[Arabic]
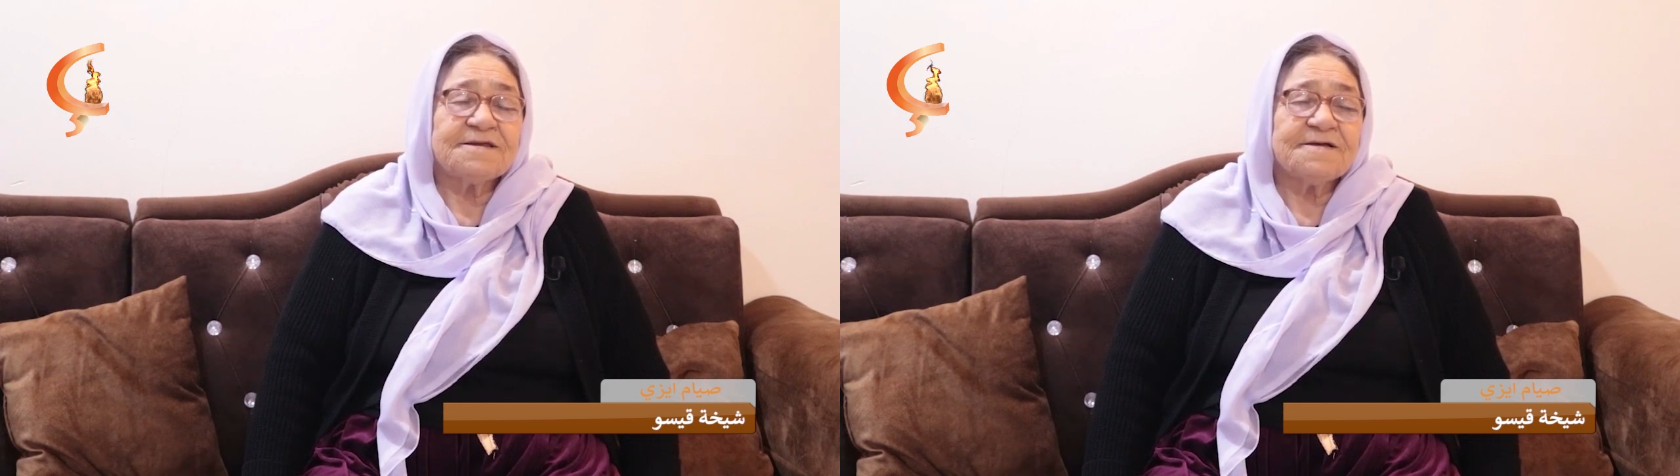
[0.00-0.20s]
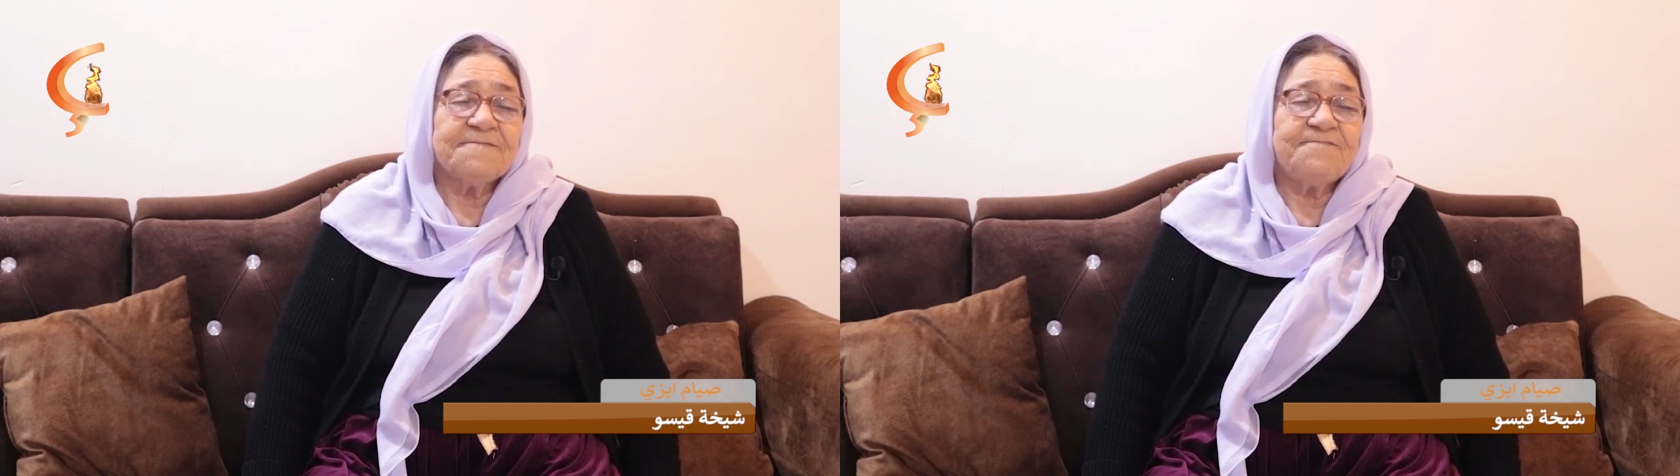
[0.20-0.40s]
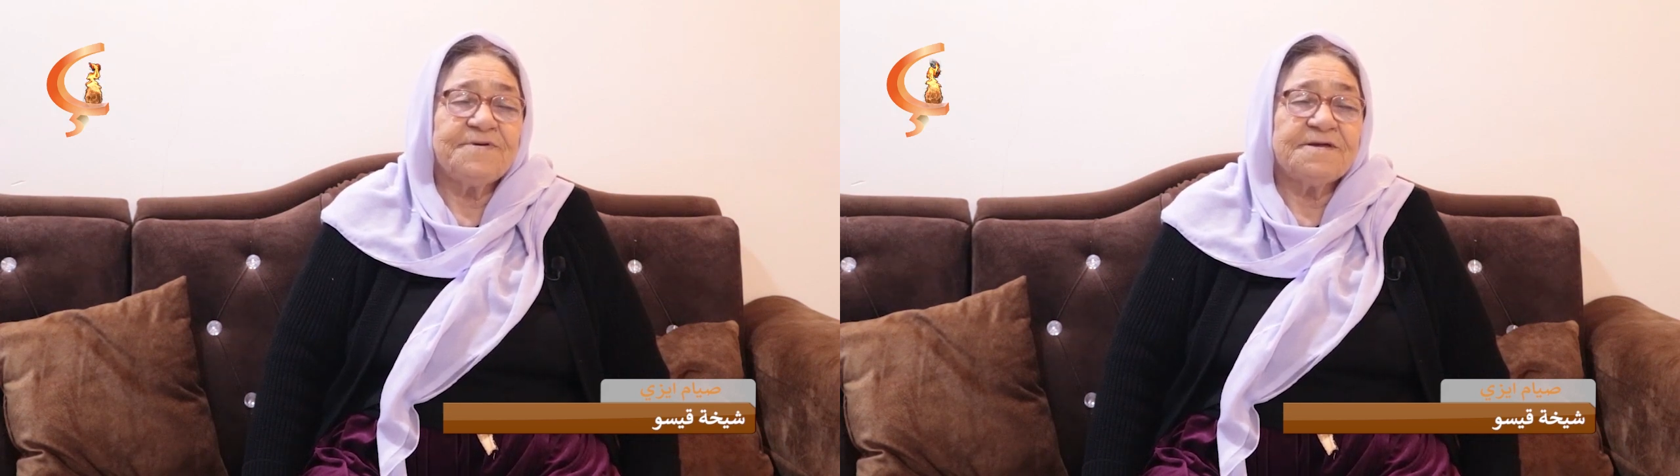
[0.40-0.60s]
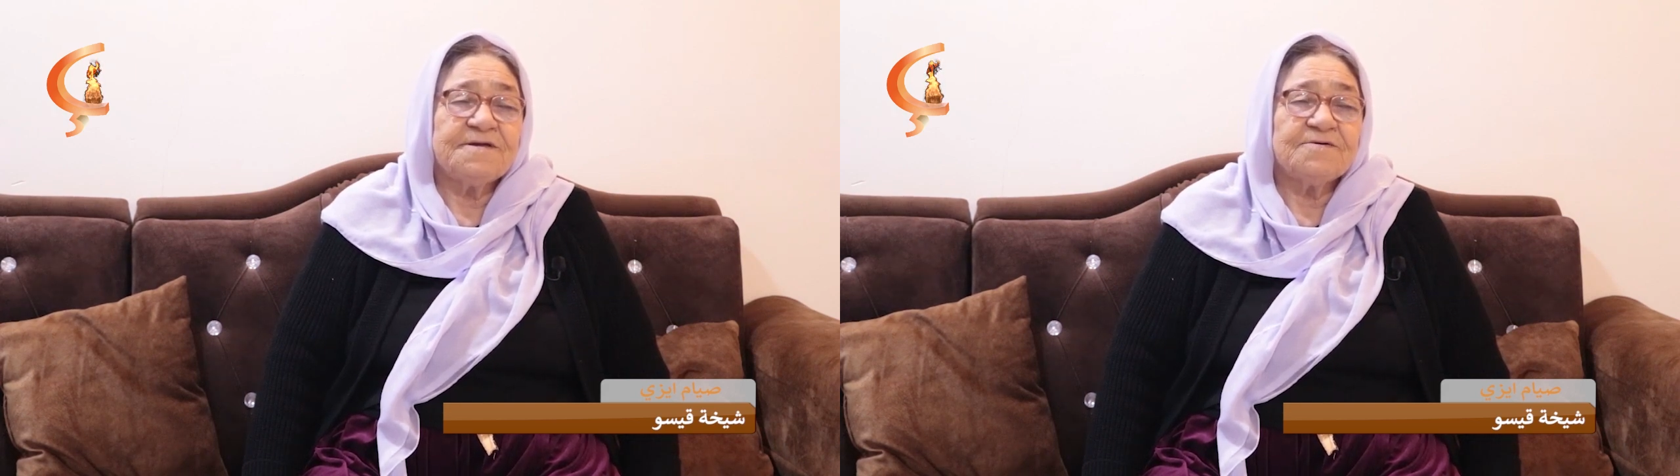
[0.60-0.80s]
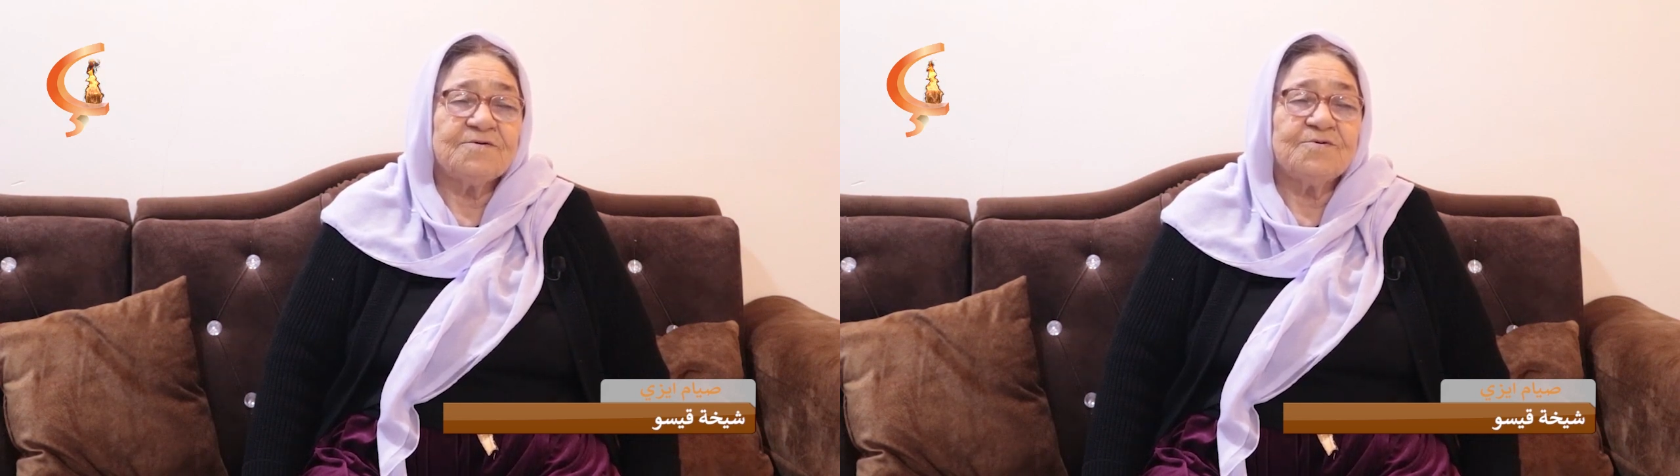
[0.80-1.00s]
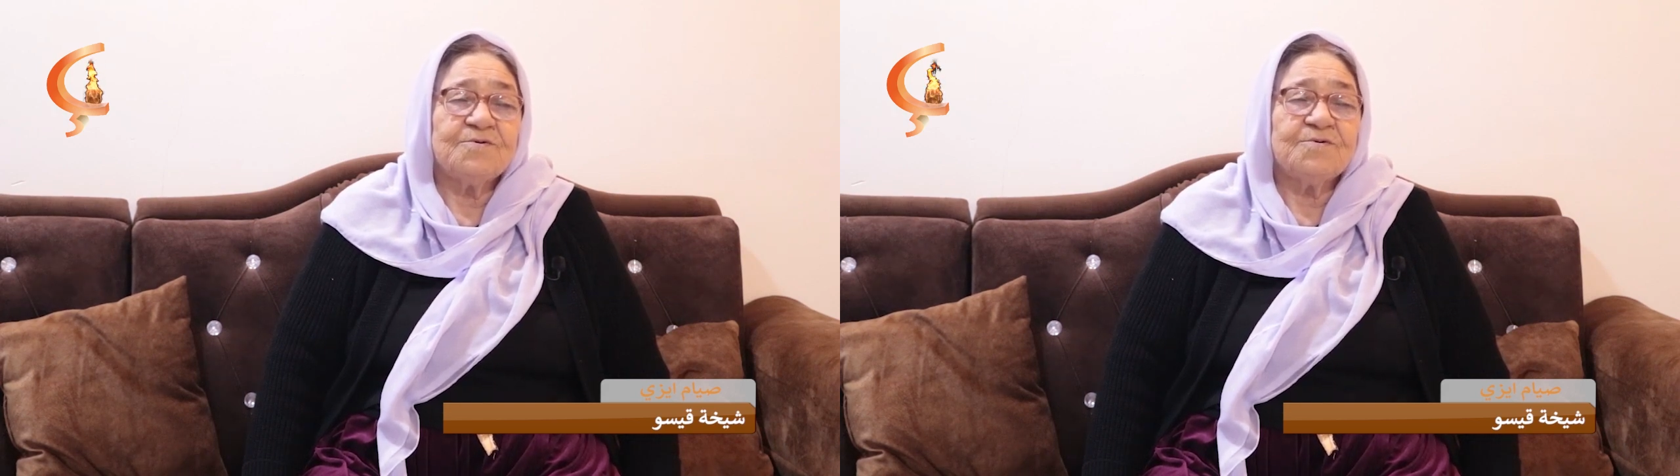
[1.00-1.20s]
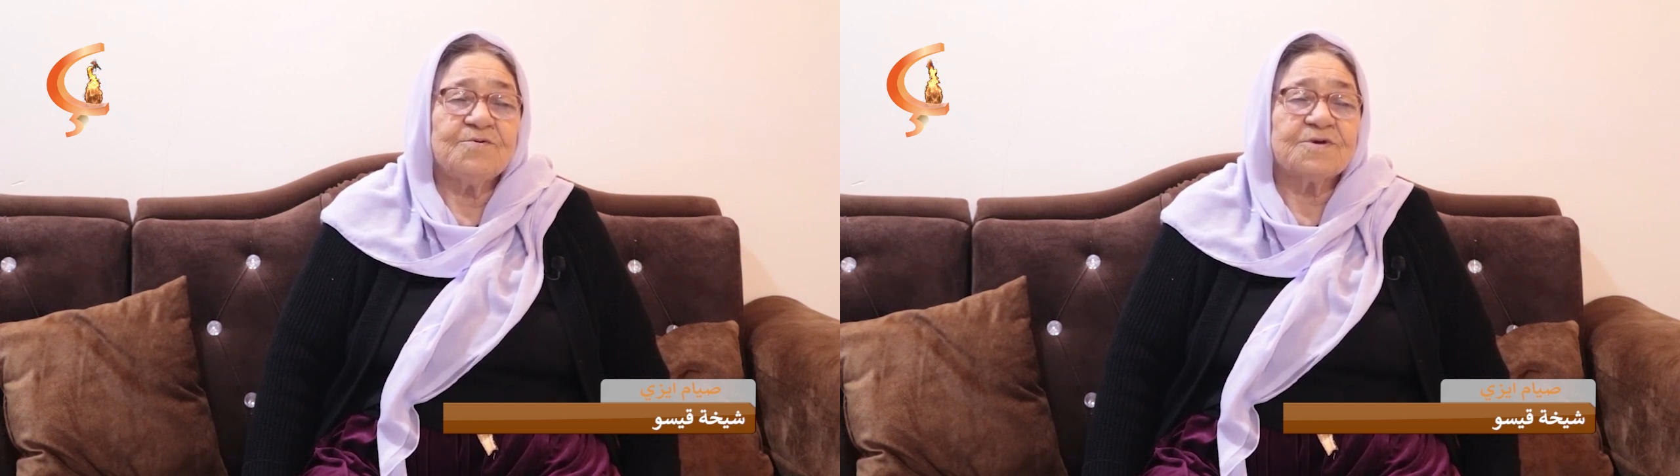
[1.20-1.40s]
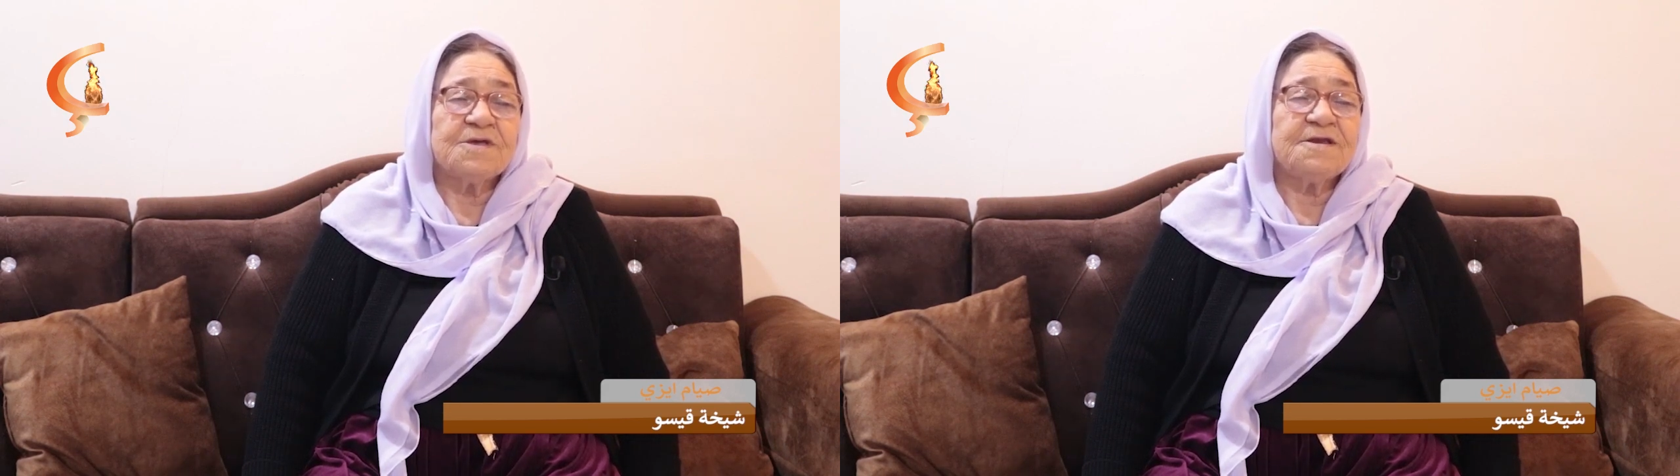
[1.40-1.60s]
القبي
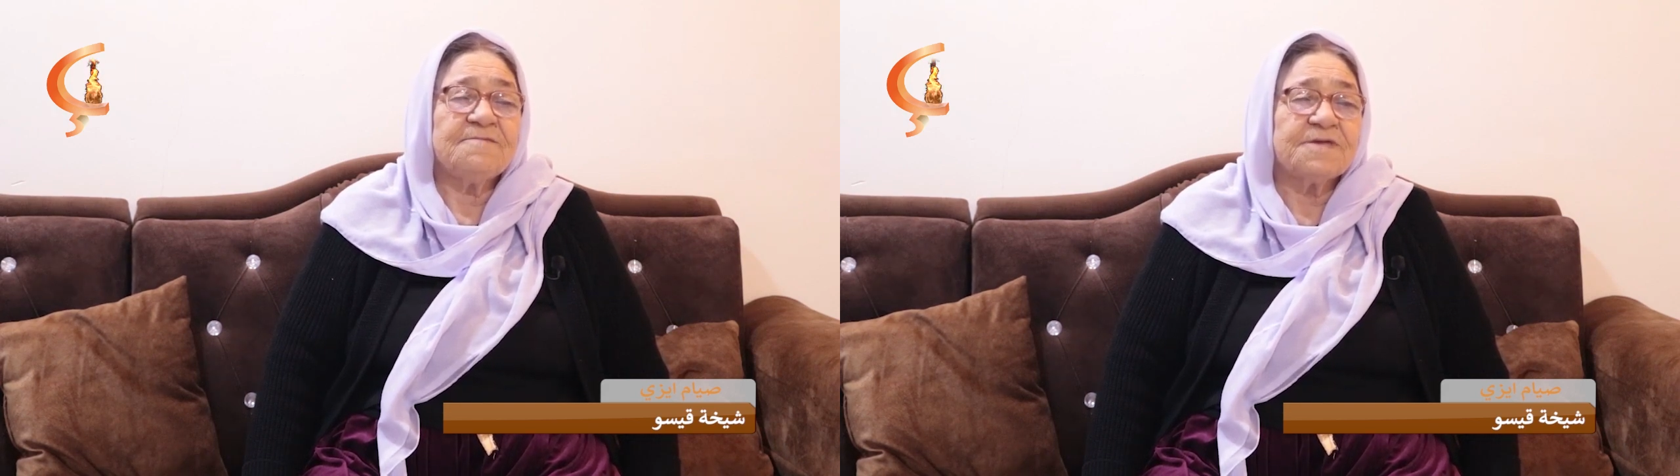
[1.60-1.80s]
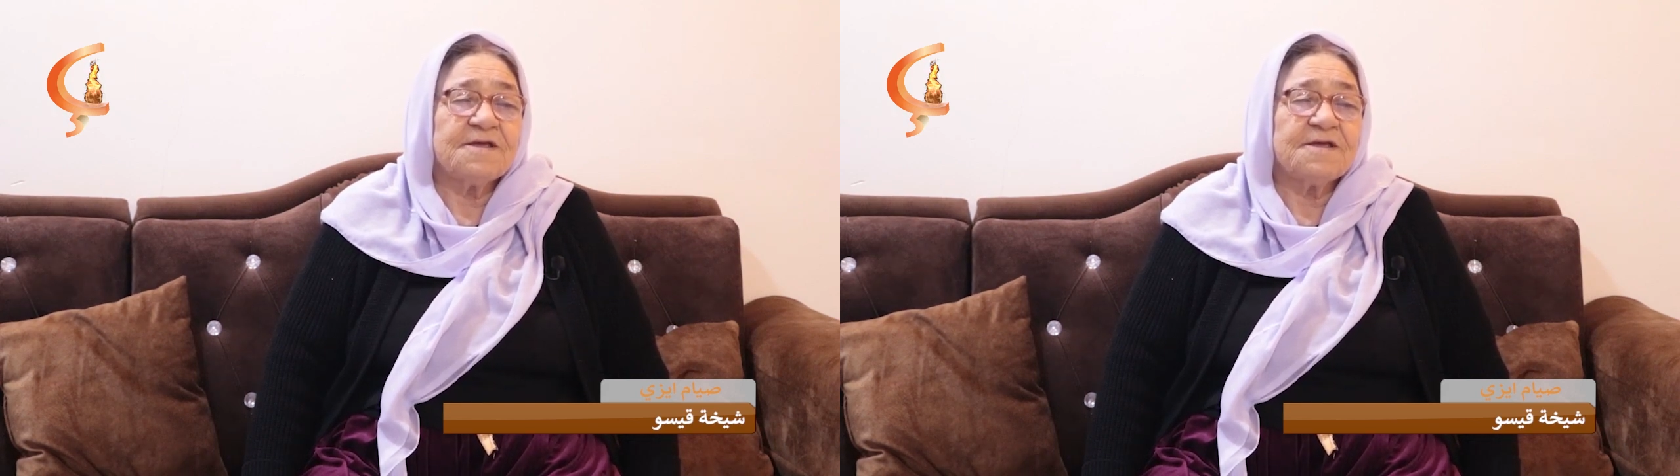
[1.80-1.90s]
وكلم